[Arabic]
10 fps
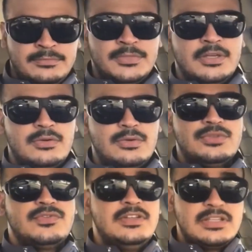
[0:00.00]

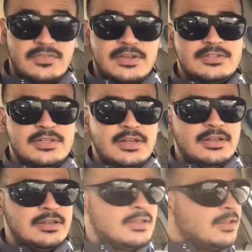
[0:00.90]
نغوص في
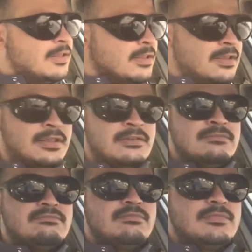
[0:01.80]
تفاصيلها
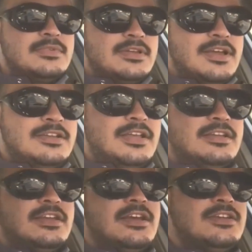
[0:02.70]

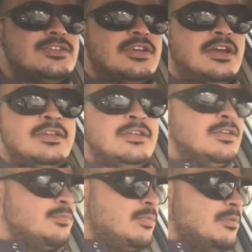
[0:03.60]
حتحتاج يعني
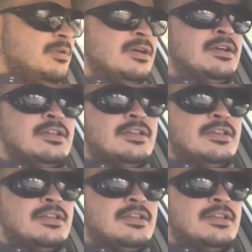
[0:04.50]
ربما